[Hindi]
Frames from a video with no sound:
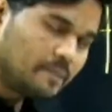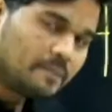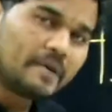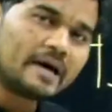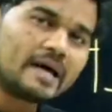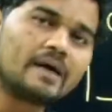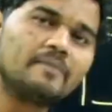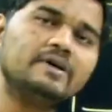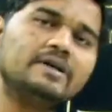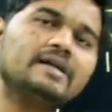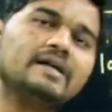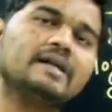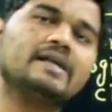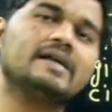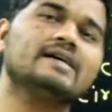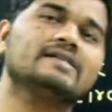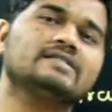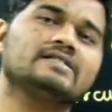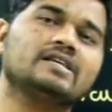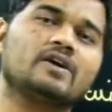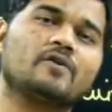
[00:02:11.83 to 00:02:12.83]
पैरामीटर
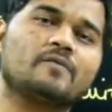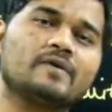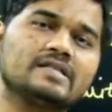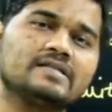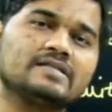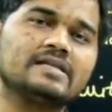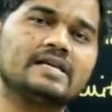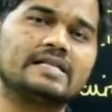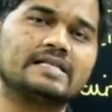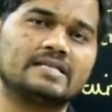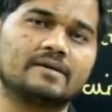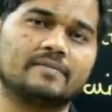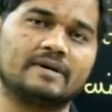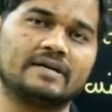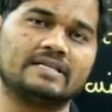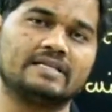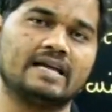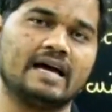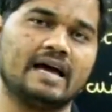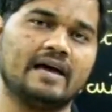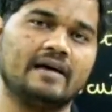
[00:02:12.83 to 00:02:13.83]
ये सीक्वेंशियल
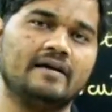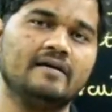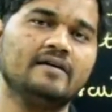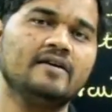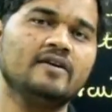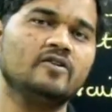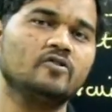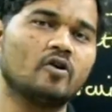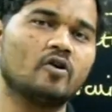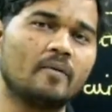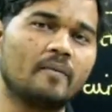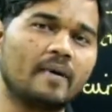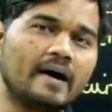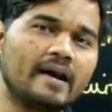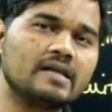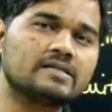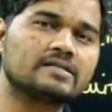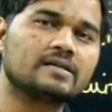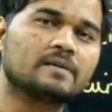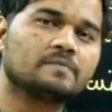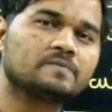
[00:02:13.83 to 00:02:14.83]
समझना है तो हमारे
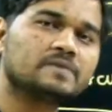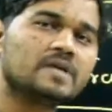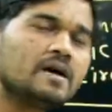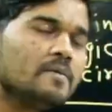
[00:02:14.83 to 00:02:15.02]
लिए सबसे